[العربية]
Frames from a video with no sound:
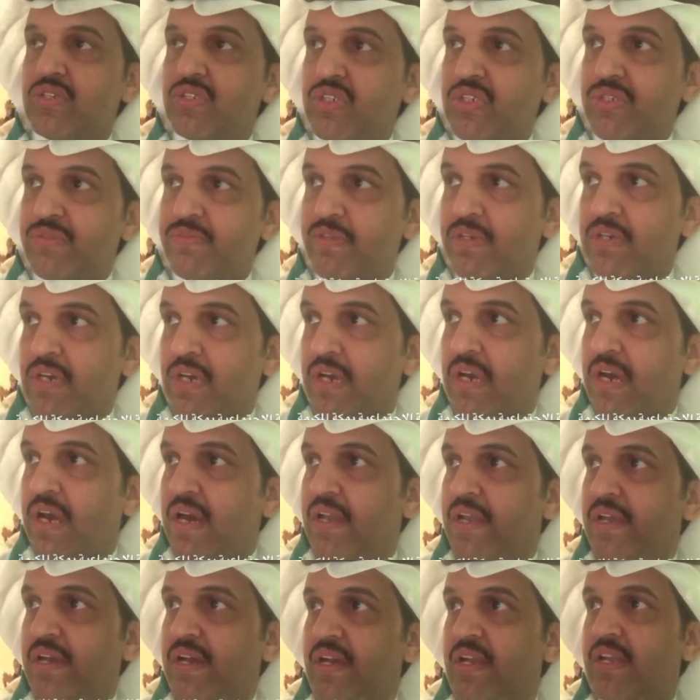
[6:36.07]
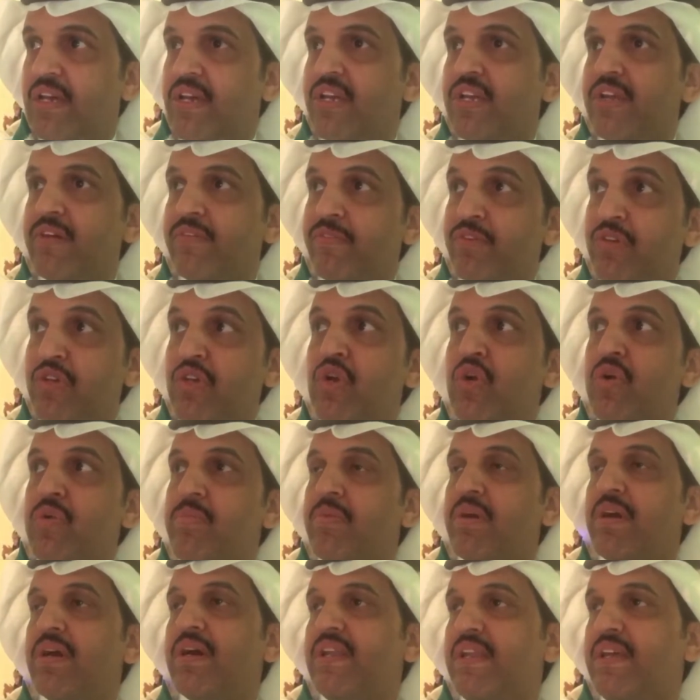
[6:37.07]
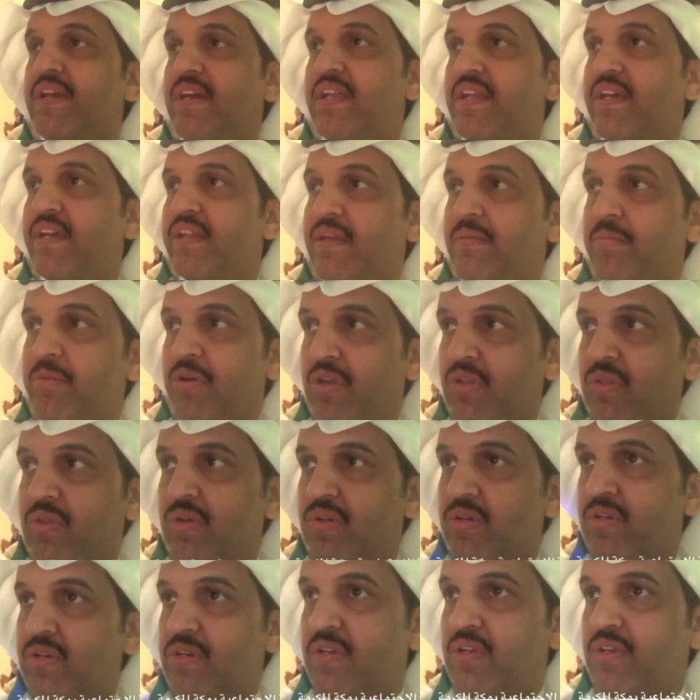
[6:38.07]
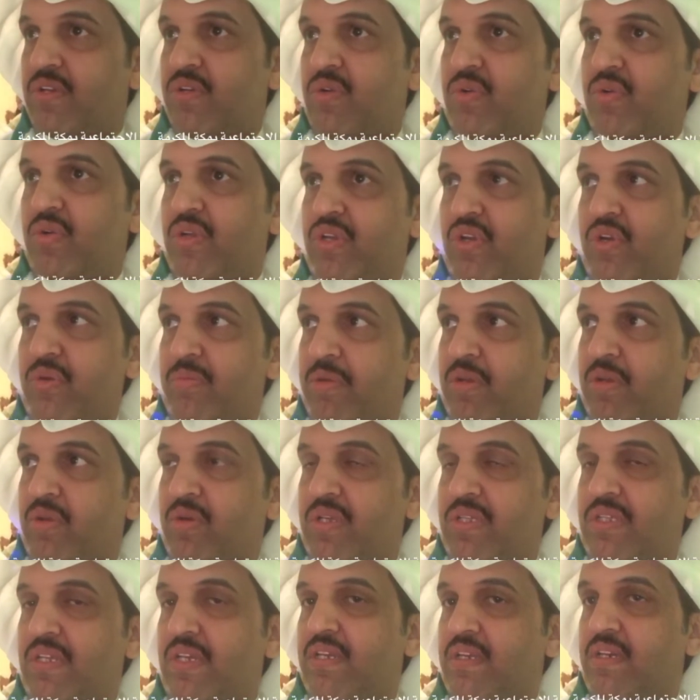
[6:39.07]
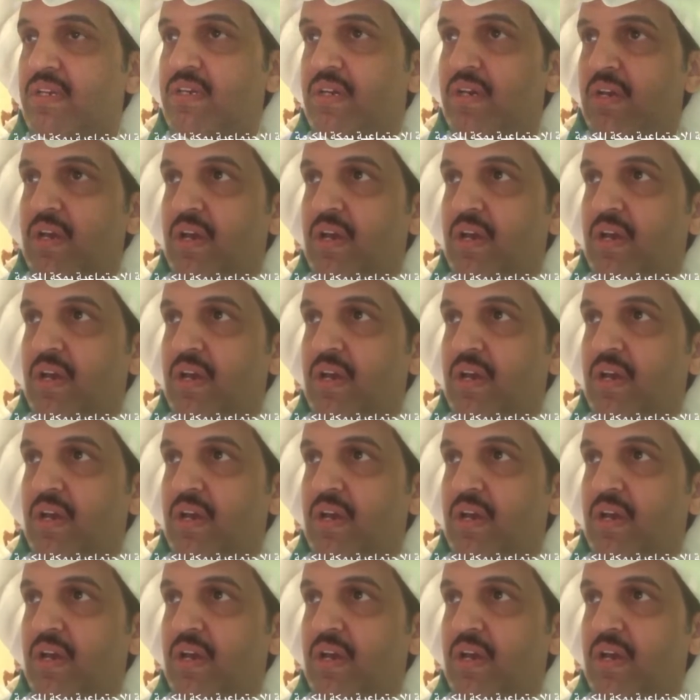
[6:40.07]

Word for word: في بها غالي علينا في يوم غالي علينا برضه اللي هو اليوم الوطني